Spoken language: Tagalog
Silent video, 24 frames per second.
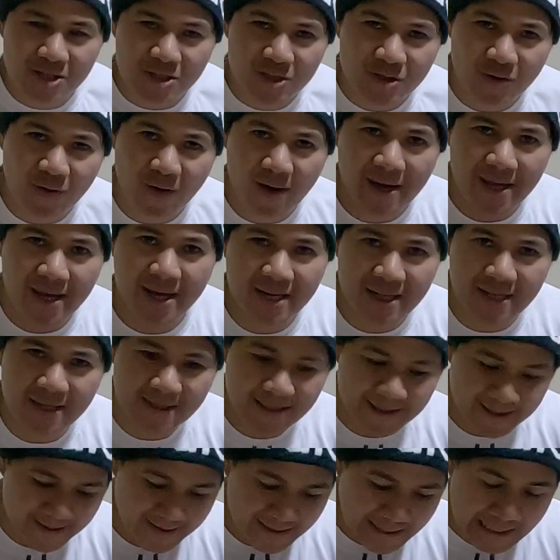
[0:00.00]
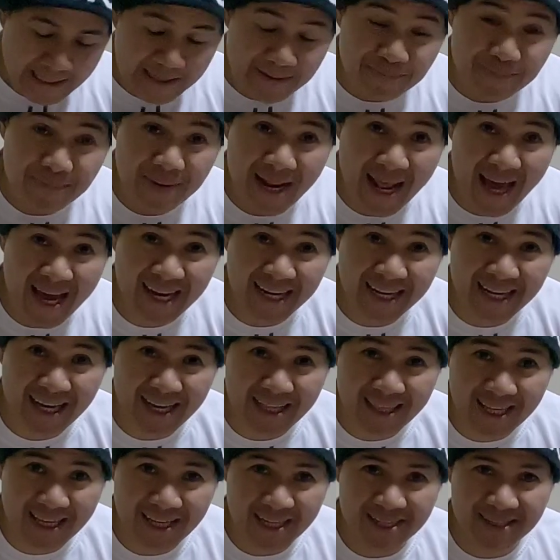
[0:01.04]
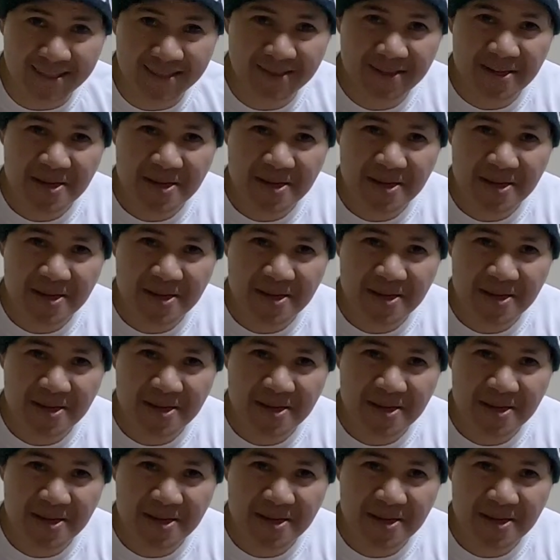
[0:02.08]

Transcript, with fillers: So, ayan. Bilangin natin.